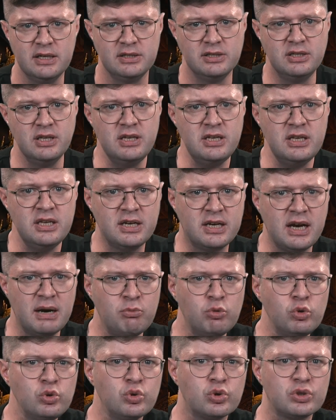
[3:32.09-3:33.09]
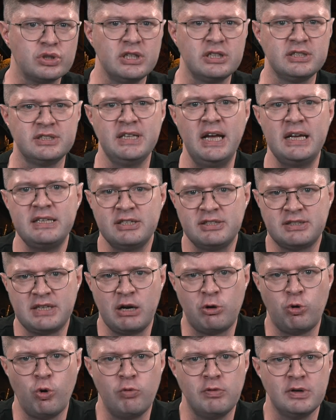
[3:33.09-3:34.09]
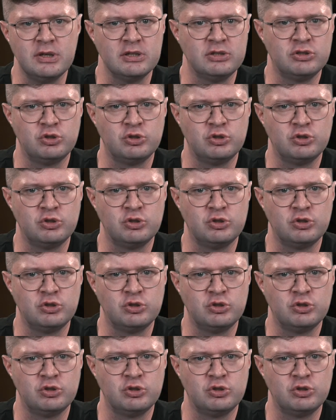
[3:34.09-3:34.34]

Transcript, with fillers: Да и кому нужно знать, из какого